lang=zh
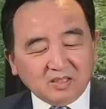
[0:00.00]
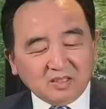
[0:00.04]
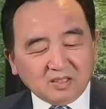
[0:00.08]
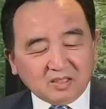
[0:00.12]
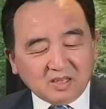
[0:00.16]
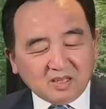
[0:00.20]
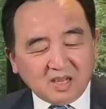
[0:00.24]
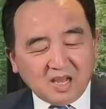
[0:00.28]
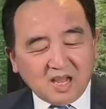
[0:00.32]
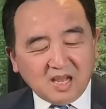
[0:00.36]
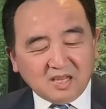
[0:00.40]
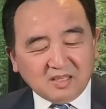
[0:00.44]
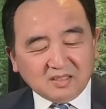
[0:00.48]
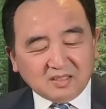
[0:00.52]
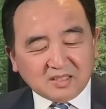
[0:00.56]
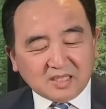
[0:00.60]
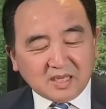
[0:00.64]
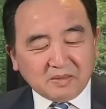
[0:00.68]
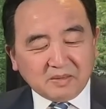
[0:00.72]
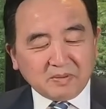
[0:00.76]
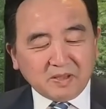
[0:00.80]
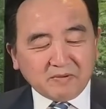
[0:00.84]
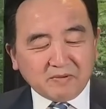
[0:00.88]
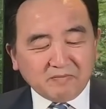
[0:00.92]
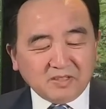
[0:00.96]
他
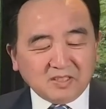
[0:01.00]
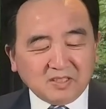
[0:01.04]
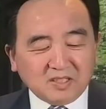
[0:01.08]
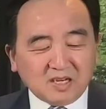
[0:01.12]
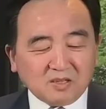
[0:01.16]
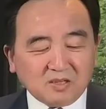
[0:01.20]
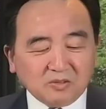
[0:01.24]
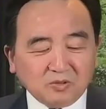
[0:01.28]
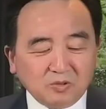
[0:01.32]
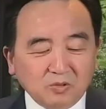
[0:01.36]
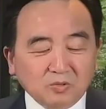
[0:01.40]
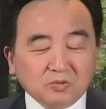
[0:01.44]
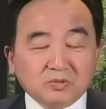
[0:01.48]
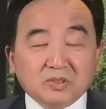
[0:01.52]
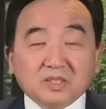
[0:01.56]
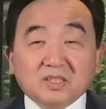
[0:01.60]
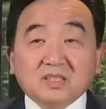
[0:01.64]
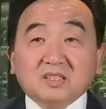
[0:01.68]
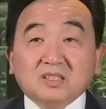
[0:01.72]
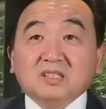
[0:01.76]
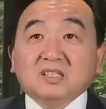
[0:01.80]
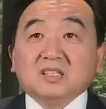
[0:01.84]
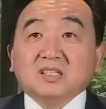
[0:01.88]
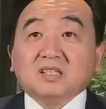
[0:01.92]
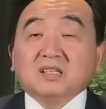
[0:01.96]
这篇文章用的
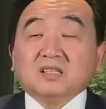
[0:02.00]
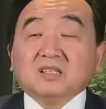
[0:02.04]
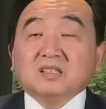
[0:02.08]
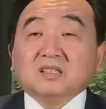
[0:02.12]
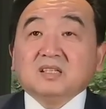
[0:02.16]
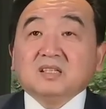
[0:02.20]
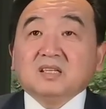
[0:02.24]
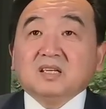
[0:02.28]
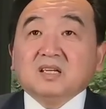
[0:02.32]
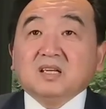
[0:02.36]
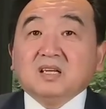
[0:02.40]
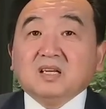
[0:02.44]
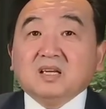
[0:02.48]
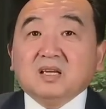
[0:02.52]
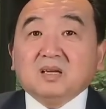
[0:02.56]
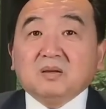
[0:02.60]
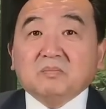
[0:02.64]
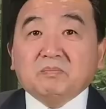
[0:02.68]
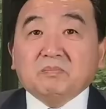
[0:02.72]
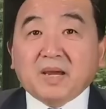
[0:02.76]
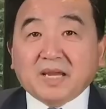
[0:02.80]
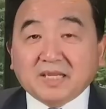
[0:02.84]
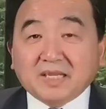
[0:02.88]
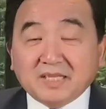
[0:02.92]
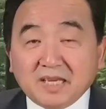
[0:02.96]
是这个“
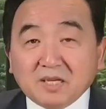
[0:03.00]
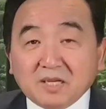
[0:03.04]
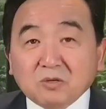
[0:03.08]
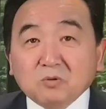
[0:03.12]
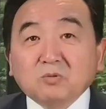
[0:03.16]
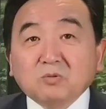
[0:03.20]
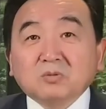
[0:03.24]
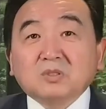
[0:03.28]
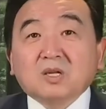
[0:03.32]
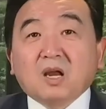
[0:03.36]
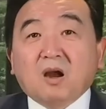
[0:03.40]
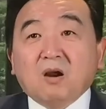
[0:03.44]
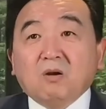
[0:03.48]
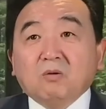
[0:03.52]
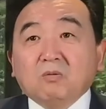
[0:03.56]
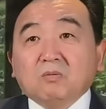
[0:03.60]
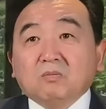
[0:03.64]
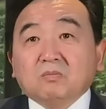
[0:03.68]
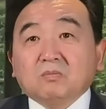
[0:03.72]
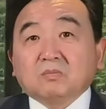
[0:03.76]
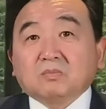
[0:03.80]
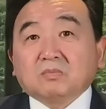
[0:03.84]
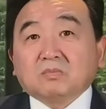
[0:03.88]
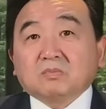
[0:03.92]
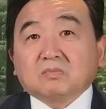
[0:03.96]
百年红
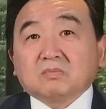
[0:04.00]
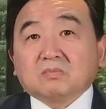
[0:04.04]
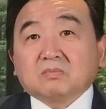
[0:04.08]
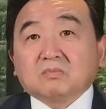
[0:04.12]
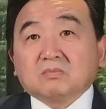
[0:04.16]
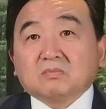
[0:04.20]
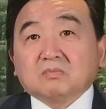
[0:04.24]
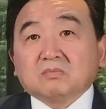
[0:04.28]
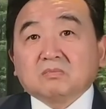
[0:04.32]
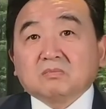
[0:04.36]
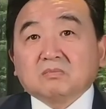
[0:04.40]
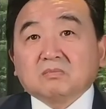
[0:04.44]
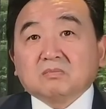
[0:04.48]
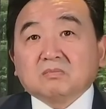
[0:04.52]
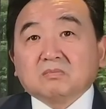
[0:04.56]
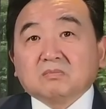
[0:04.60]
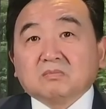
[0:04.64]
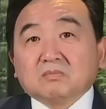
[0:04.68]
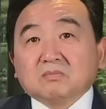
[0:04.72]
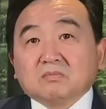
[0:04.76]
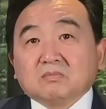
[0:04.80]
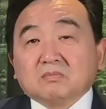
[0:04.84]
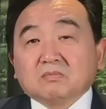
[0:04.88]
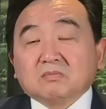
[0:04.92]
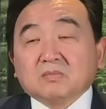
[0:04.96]

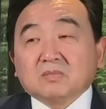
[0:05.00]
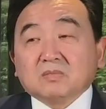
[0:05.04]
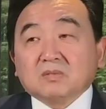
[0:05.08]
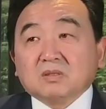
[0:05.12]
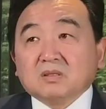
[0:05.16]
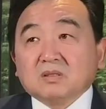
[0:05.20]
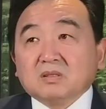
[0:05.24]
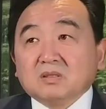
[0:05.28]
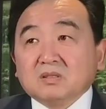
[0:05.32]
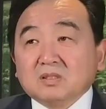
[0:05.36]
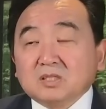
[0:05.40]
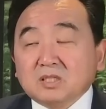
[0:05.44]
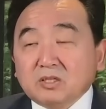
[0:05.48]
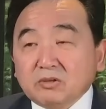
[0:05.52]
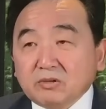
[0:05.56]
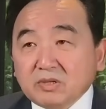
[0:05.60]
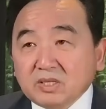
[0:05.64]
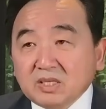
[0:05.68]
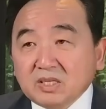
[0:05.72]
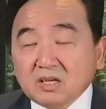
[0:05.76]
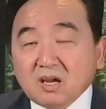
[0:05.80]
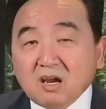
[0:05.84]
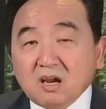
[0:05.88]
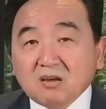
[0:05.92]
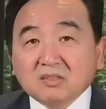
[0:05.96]
潮”。七月
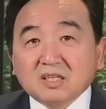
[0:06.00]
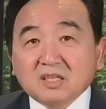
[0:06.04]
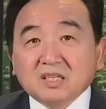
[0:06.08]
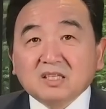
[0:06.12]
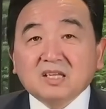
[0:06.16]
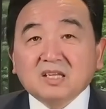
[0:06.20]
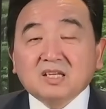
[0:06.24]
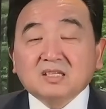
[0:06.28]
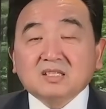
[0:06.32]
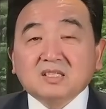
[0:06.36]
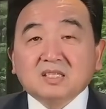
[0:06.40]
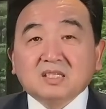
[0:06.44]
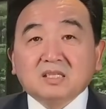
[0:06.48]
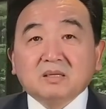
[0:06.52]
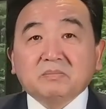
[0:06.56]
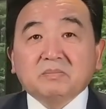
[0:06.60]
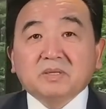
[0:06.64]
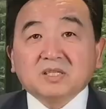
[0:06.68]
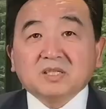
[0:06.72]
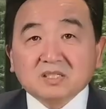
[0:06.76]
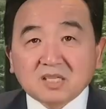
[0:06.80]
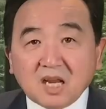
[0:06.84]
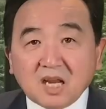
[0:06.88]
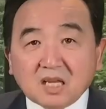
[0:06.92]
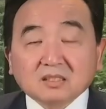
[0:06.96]
一号那天，习近
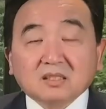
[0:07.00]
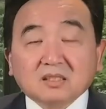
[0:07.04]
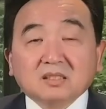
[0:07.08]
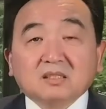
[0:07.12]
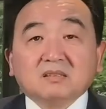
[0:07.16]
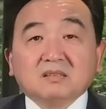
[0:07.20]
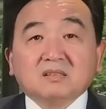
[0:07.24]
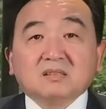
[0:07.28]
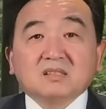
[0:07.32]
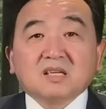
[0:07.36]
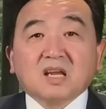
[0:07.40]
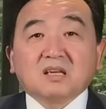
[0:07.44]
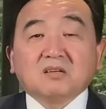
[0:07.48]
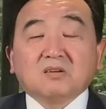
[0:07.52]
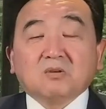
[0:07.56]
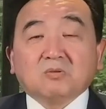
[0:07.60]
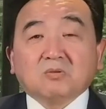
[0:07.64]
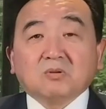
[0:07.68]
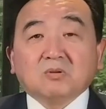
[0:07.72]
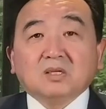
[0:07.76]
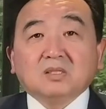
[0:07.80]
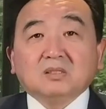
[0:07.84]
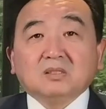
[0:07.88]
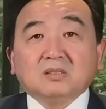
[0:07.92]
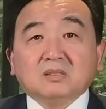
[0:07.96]
平上去上
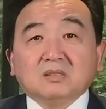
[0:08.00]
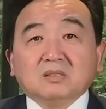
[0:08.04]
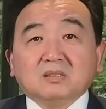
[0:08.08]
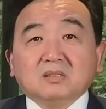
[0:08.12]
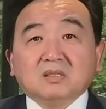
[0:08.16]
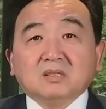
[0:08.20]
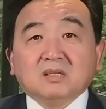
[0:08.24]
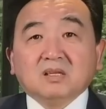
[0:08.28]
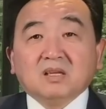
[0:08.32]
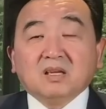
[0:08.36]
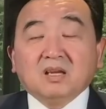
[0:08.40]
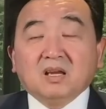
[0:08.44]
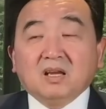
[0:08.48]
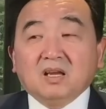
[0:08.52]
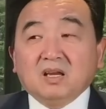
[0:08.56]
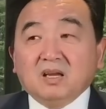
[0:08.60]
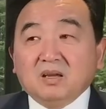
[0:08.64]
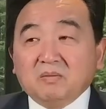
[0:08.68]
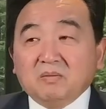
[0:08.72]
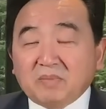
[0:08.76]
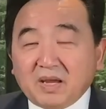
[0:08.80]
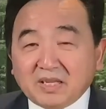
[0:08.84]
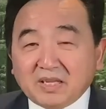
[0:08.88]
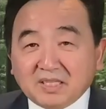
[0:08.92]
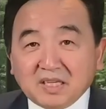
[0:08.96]
楼
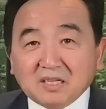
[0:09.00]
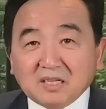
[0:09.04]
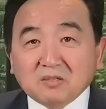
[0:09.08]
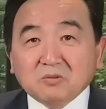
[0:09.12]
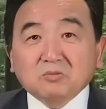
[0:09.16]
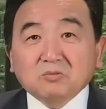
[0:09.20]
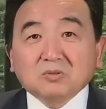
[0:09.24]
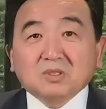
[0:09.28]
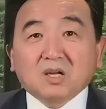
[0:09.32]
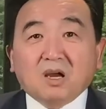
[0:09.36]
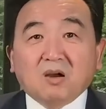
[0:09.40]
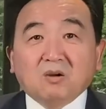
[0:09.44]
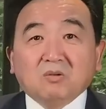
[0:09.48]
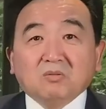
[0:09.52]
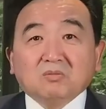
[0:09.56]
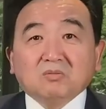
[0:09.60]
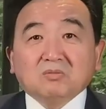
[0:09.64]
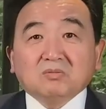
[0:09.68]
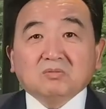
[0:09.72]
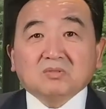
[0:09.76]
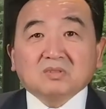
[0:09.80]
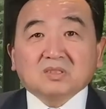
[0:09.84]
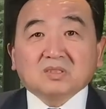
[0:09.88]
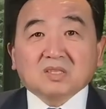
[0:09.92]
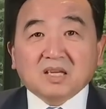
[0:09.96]
了，“百年红
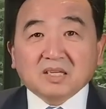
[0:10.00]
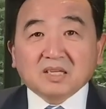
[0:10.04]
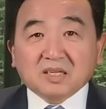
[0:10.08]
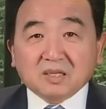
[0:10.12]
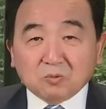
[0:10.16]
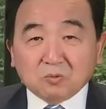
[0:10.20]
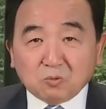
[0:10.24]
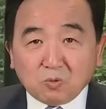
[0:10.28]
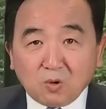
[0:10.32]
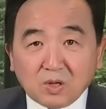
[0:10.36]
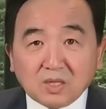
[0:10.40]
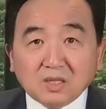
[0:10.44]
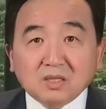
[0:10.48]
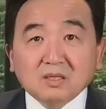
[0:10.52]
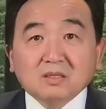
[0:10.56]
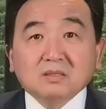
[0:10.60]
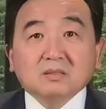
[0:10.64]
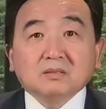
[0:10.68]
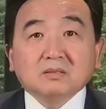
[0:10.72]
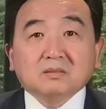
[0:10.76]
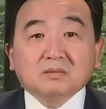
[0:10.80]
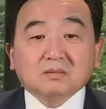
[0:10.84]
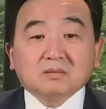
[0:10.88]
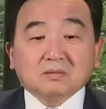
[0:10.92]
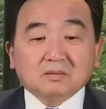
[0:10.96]
潮”他给关了。
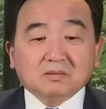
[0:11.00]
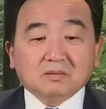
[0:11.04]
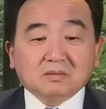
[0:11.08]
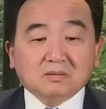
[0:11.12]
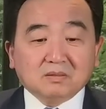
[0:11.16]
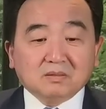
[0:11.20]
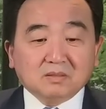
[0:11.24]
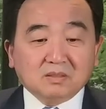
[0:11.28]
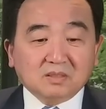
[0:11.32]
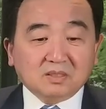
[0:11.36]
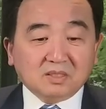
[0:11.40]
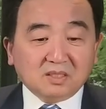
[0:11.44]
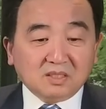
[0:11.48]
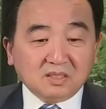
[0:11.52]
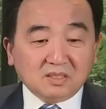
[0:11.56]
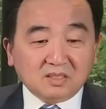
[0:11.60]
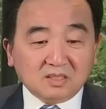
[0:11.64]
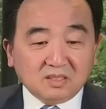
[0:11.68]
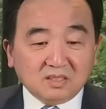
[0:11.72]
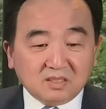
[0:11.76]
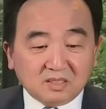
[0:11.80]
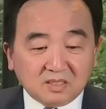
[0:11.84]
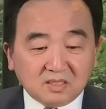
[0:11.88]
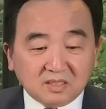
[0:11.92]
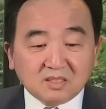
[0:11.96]
其
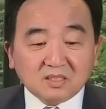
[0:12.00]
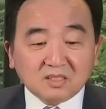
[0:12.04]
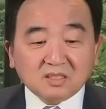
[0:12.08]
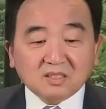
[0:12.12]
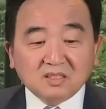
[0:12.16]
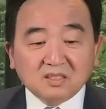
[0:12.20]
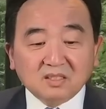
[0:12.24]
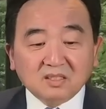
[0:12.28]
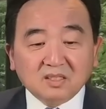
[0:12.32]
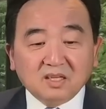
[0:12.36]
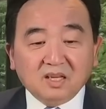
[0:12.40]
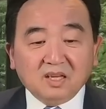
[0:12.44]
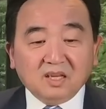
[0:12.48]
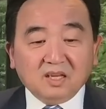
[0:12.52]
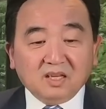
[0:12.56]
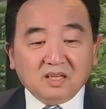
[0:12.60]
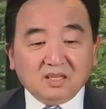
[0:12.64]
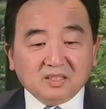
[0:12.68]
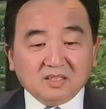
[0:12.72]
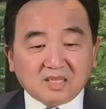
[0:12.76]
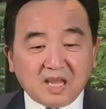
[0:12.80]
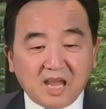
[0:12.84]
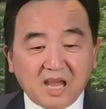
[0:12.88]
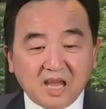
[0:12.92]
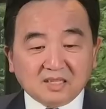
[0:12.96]
实是这个，
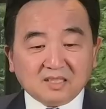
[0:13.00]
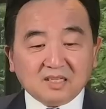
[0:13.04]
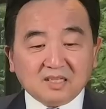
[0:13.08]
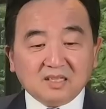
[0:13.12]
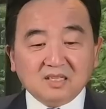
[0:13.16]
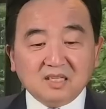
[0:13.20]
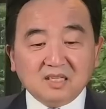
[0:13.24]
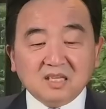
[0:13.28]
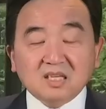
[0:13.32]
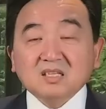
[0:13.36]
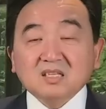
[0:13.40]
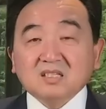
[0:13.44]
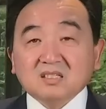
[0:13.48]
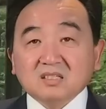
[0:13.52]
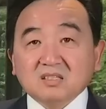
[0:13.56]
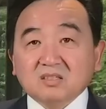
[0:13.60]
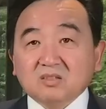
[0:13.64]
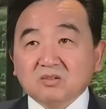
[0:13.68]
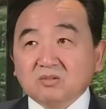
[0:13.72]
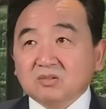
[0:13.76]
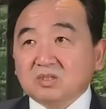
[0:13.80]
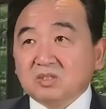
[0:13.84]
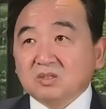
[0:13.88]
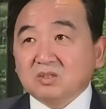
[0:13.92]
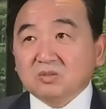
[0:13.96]
他的意思
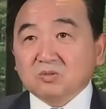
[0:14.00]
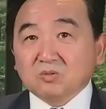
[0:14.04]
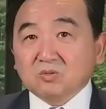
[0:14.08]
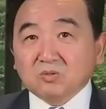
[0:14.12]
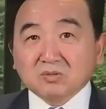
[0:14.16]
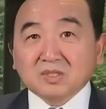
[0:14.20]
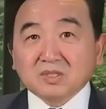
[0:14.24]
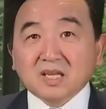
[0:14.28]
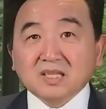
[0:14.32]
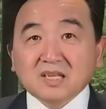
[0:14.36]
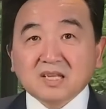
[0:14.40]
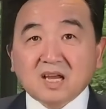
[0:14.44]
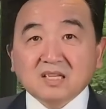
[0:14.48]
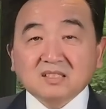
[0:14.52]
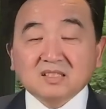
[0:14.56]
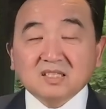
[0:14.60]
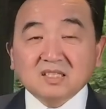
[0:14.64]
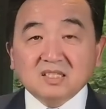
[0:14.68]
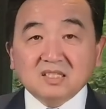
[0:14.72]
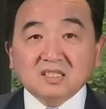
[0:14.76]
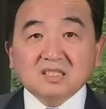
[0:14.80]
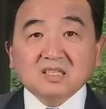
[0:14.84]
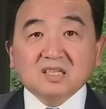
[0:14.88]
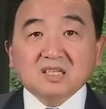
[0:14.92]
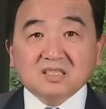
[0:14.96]
就是共产党的
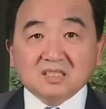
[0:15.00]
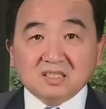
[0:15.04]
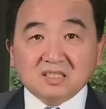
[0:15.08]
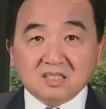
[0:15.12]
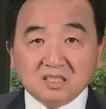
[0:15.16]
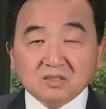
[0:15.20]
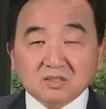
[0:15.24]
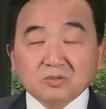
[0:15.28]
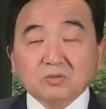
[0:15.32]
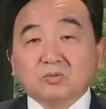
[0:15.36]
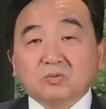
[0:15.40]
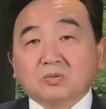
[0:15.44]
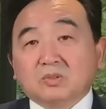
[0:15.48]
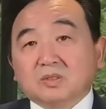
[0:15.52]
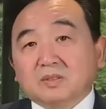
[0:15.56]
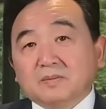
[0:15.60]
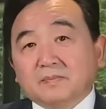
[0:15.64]
一切结束了。